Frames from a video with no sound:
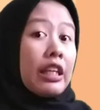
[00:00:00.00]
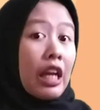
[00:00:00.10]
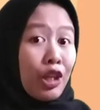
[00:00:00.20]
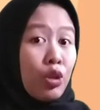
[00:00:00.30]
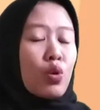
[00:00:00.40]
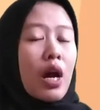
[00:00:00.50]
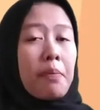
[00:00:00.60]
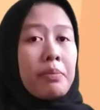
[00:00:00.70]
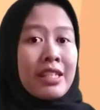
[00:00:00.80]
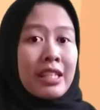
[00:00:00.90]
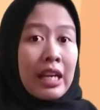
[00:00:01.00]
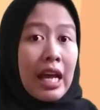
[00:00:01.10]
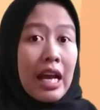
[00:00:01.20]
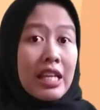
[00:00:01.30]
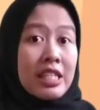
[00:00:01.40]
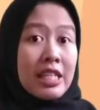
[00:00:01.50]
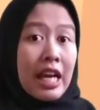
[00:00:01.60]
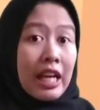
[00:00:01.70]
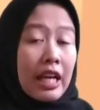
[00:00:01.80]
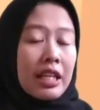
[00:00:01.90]
Yang kedua, pencernaan
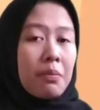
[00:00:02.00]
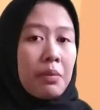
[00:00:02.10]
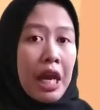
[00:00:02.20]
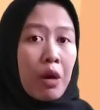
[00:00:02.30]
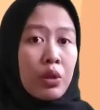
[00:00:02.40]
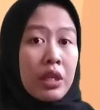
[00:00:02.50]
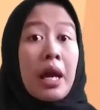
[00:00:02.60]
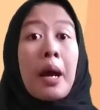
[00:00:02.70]
secara kimiawi.